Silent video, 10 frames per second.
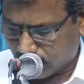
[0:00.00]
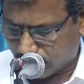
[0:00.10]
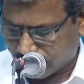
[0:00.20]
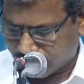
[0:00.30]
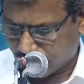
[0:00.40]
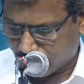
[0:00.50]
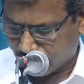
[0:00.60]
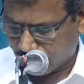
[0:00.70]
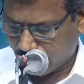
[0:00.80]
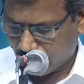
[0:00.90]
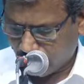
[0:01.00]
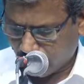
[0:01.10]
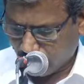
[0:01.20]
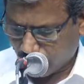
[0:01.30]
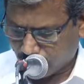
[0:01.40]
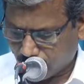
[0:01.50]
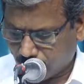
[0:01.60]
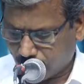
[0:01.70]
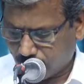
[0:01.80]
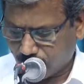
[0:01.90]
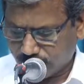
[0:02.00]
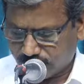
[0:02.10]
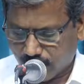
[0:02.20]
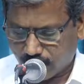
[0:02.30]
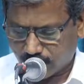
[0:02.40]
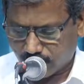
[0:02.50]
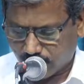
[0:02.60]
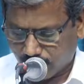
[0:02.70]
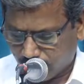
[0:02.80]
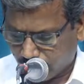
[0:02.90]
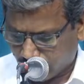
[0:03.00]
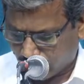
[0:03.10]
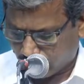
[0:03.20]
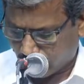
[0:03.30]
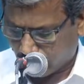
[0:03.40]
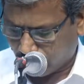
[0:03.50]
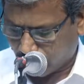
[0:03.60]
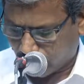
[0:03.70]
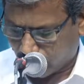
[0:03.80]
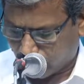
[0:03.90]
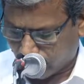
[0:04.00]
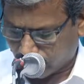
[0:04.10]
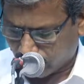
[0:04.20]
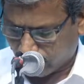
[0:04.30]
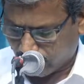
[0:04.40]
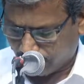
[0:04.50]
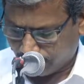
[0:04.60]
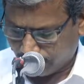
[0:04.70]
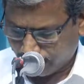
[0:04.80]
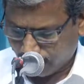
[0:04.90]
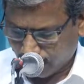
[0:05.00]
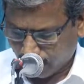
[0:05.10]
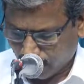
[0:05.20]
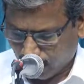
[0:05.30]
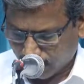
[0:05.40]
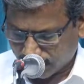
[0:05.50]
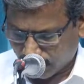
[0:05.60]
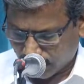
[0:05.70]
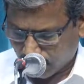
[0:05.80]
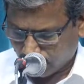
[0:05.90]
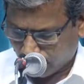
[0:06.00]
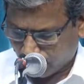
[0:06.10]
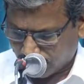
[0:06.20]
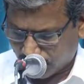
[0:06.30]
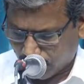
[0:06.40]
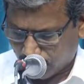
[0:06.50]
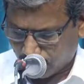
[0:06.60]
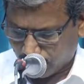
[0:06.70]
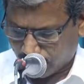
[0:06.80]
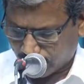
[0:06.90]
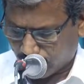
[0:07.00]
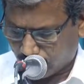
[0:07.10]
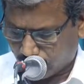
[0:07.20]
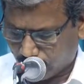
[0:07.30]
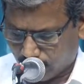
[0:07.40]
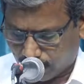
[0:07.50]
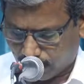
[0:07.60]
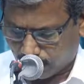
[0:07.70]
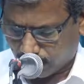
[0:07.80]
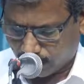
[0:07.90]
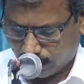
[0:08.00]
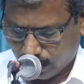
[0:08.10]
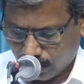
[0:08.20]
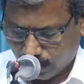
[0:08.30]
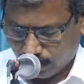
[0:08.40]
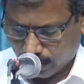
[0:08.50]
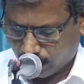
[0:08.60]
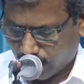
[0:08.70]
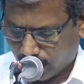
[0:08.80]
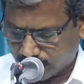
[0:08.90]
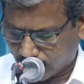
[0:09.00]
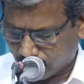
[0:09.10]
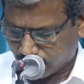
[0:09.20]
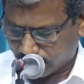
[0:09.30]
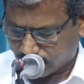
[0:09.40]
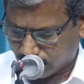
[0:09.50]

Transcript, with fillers: శిష్యులు ఎంతో జాగ్రత్తగా వింటున్నట్లుగా మనకు కనబడుతూ ఉంది అపోసుల అపోసుల కాలంలో పద్నాలుగు ఇరవై రెండులో మనకు మాట చదువుకోవచ్చు